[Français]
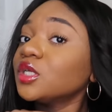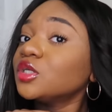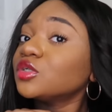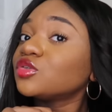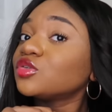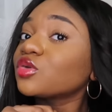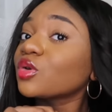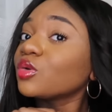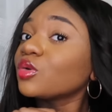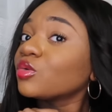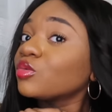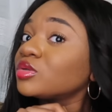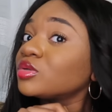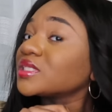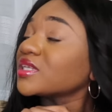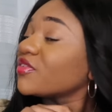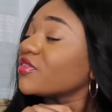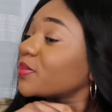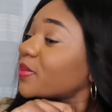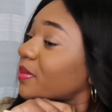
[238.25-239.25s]
Sur le coup,
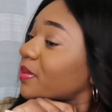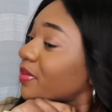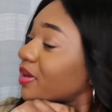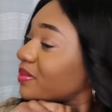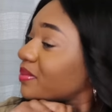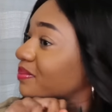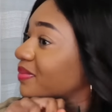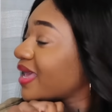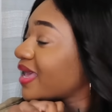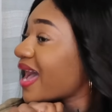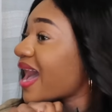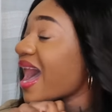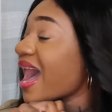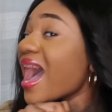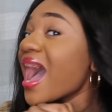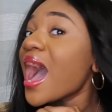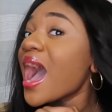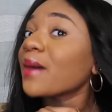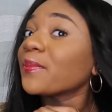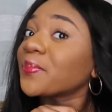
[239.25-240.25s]
ça fait pas mal. Mais
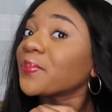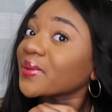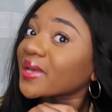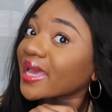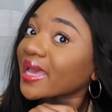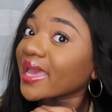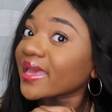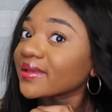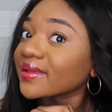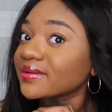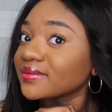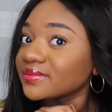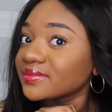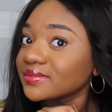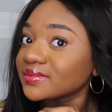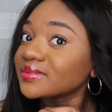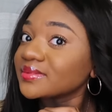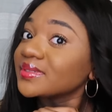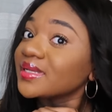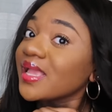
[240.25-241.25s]
après,
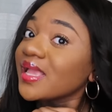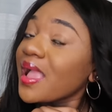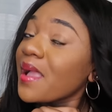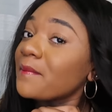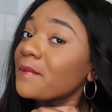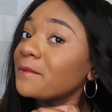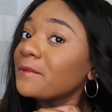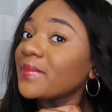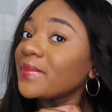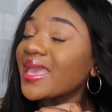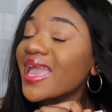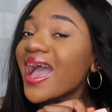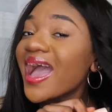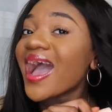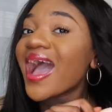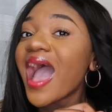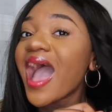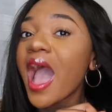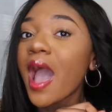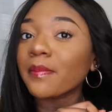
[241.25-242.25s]
mais
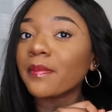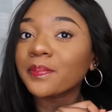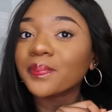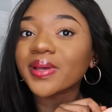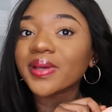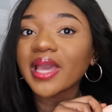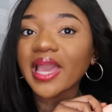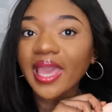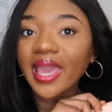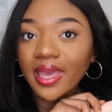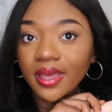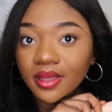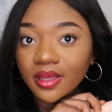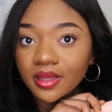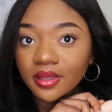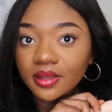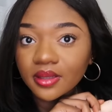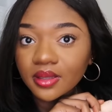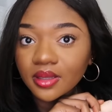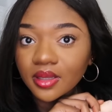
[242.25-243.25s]
après,
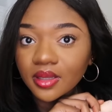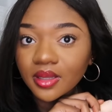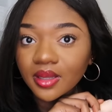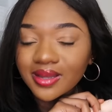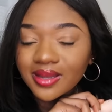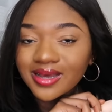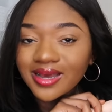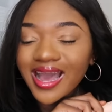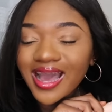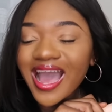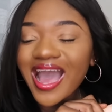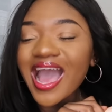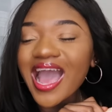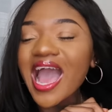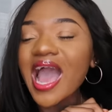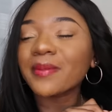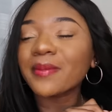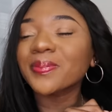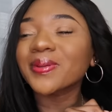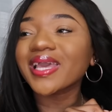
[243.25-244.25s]

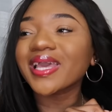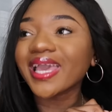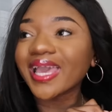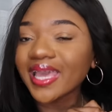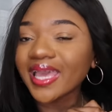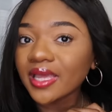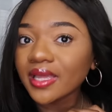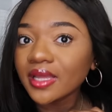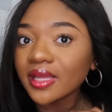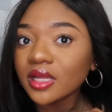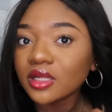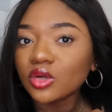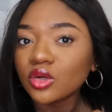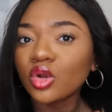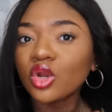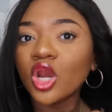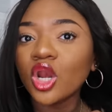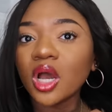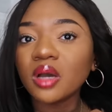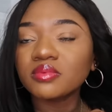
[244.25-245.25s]
après,
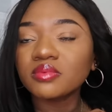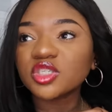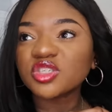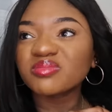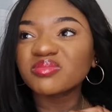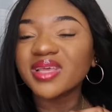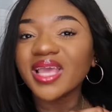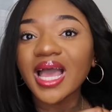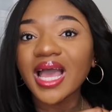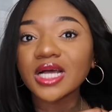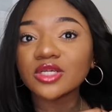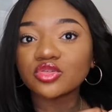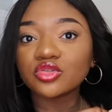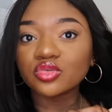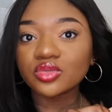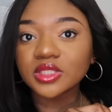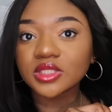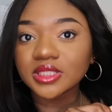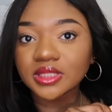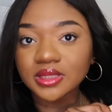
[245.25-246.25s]
le lobe, je mets 1
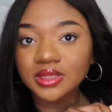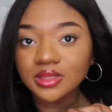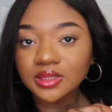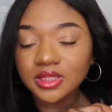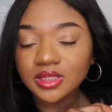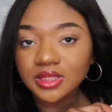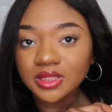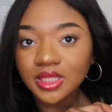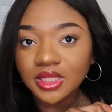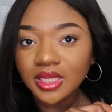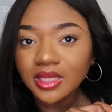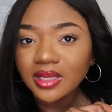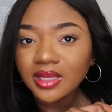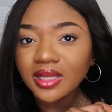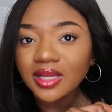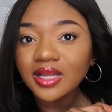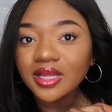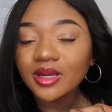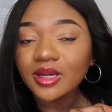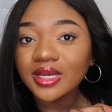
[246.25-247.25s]
sur 10.
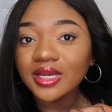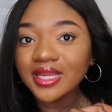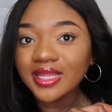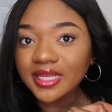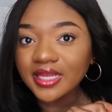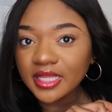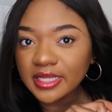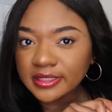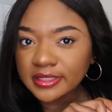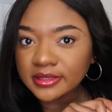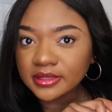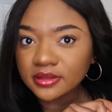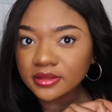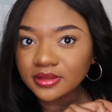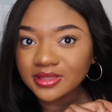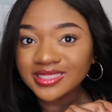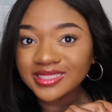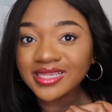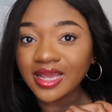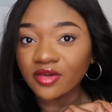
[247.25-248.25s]
L'hélix,
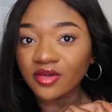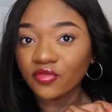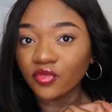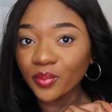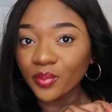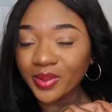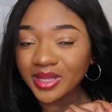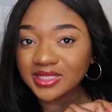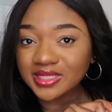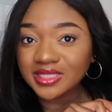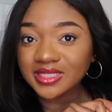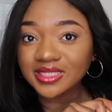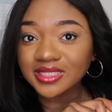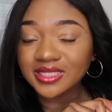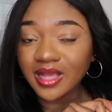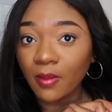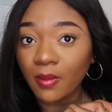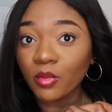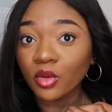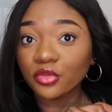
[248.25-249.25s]
c'est un faux piercing,
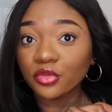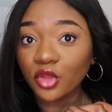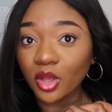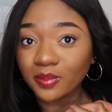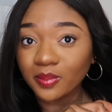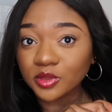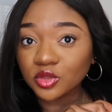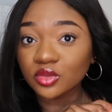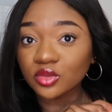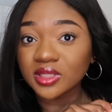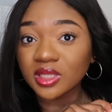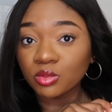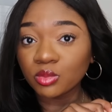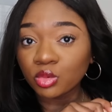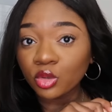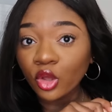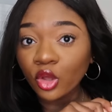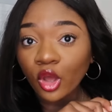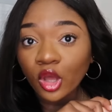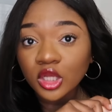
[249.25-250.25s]
c'est un menteur. Parce qu'au
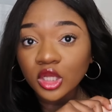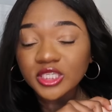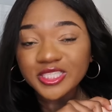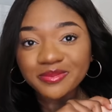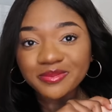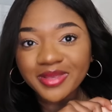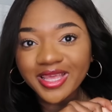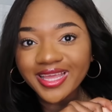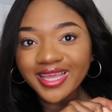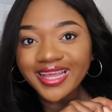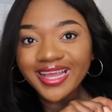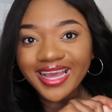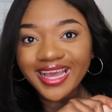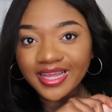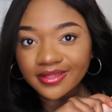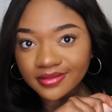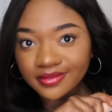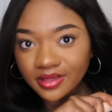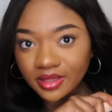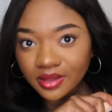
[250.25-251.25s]
début, je mets
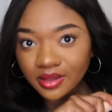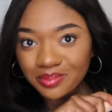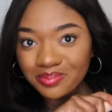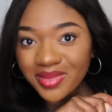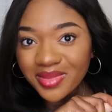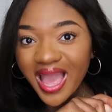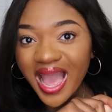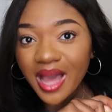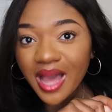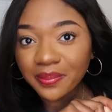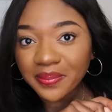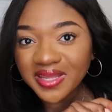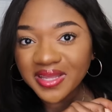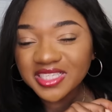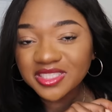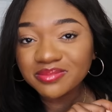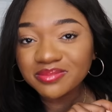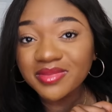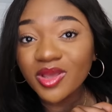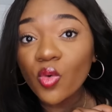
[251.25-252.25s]
4. Mais
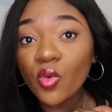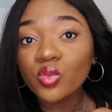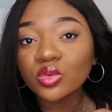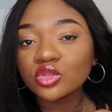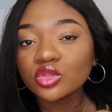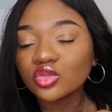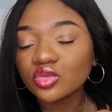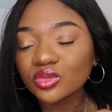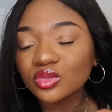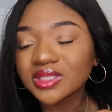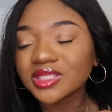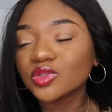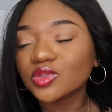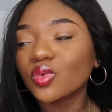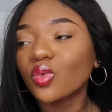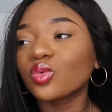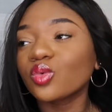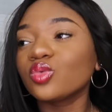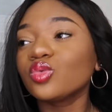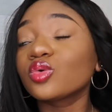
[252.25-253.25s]
après, je mets 11 sur 10. Au
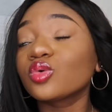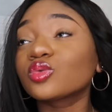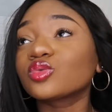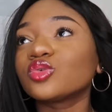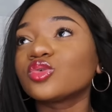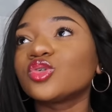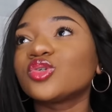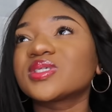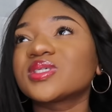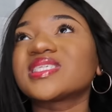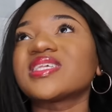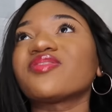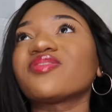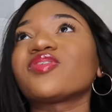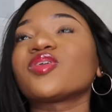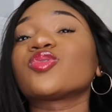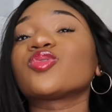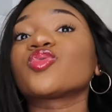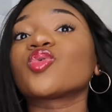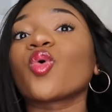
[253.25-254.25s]
oh, nom de Dieu, ça
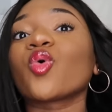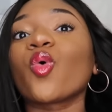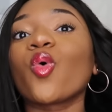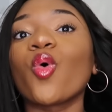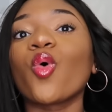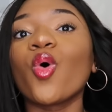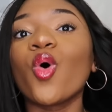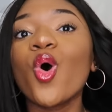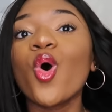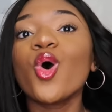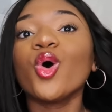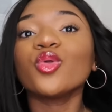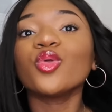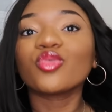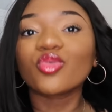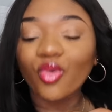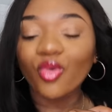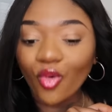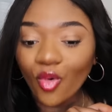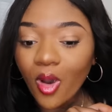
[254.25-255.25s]
fait trop
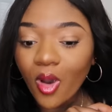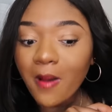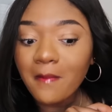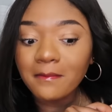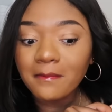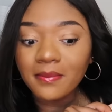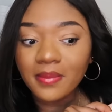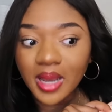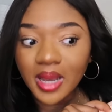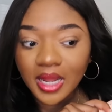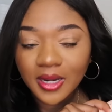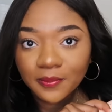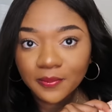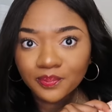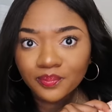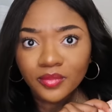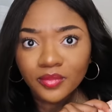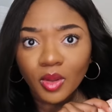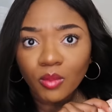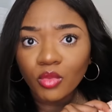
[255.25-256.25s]
trop mal.
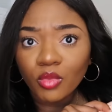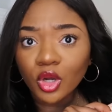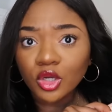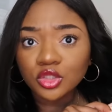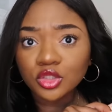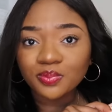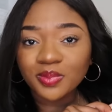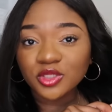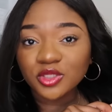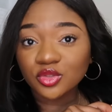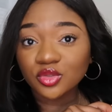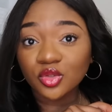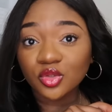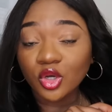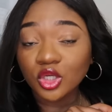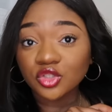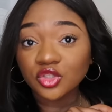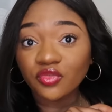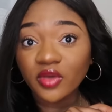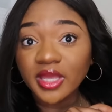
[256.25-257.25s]
Moi, quand je, parce,
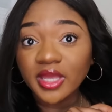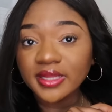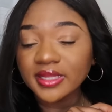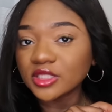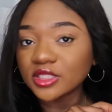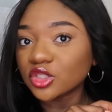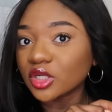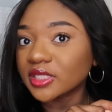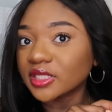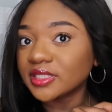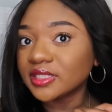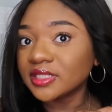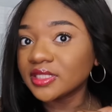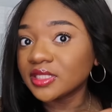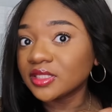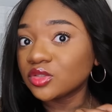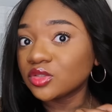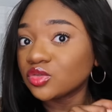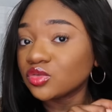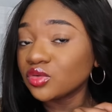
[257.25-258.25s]
quand je voyais des gens qui
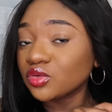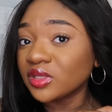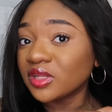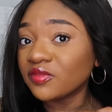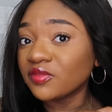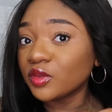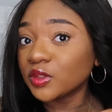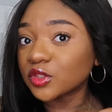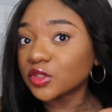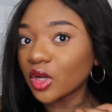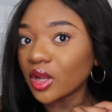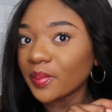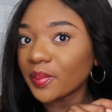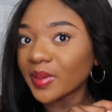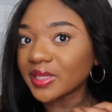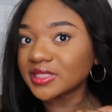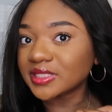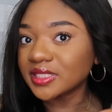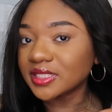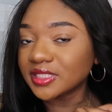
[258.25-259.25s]
disent des vidéos sur la
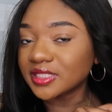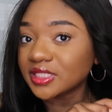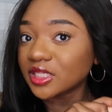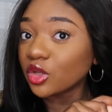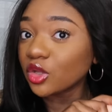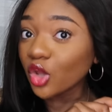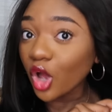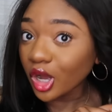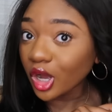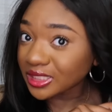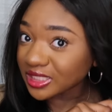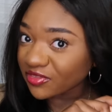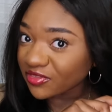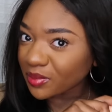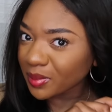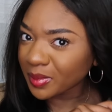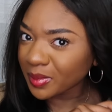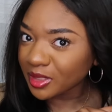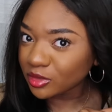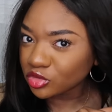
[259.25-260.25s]
personne qui dit non, ça fait
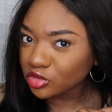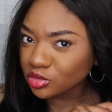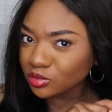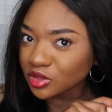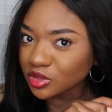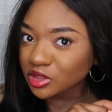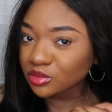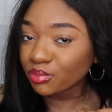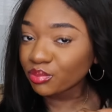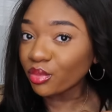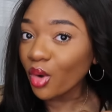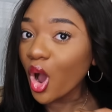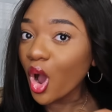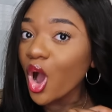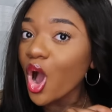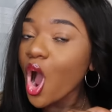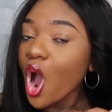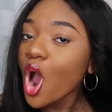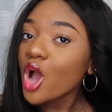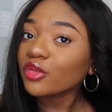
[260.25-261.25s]
mal et tout, je me dis bon,
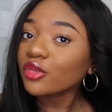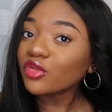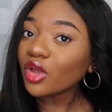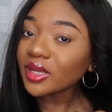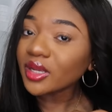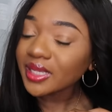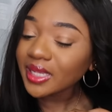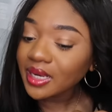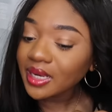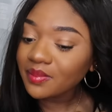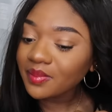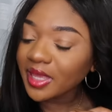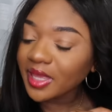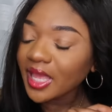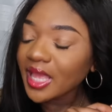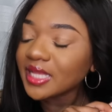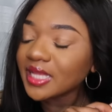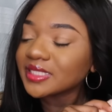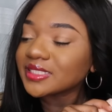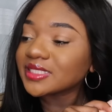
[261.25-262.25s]
tranquille, mais
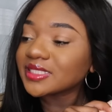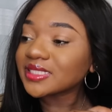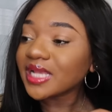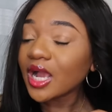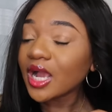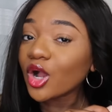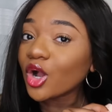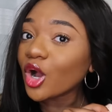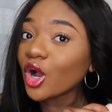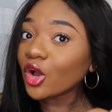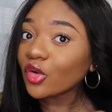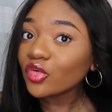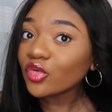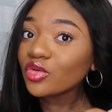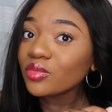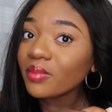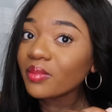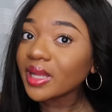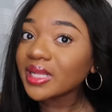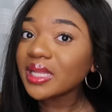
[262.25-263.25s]
chaque corps
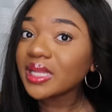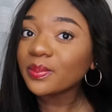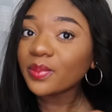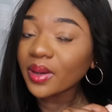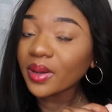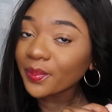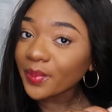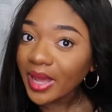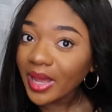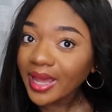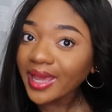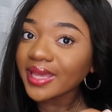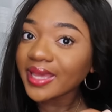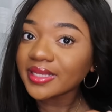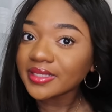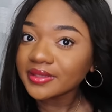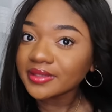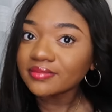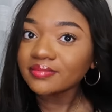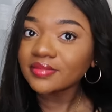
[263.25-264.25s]
humain n'est pas
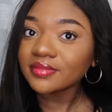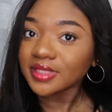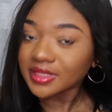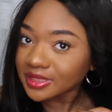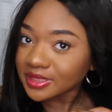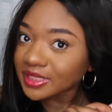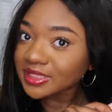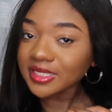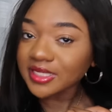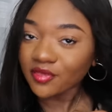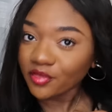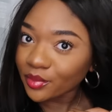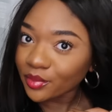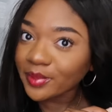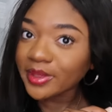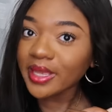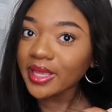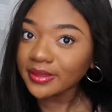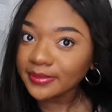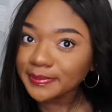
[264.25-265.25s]
pareil. Et ça, j'avais
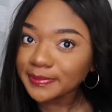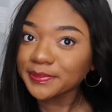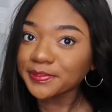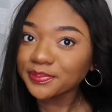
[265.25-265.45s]
oublié.